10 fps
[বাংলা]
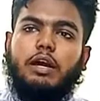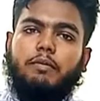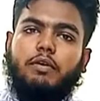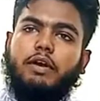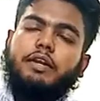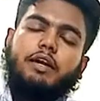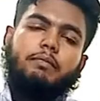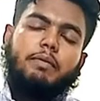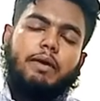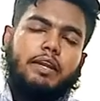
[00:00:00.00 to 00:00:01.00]
এবং এটা
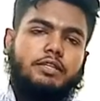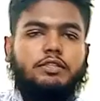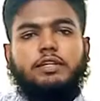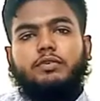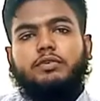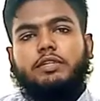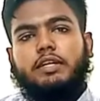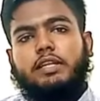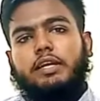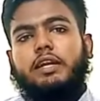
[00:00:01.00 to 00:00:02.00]
আপনার বাংলাদেশে যে কোনো
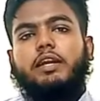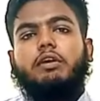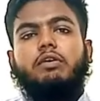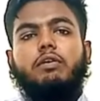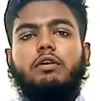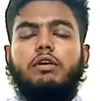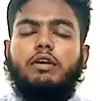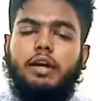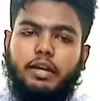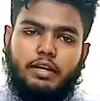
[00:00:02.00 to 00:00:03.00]
জায়গায় থাকেন না কোনো
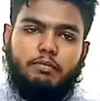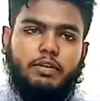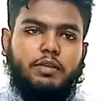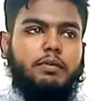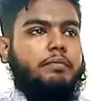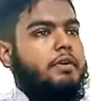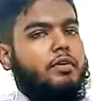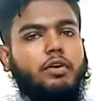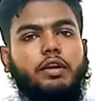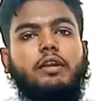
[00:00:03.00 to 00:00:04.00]
এটার মাধ্যমে আপনি
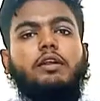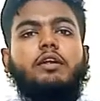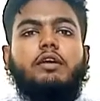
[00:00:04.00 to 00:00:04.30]
ঘরের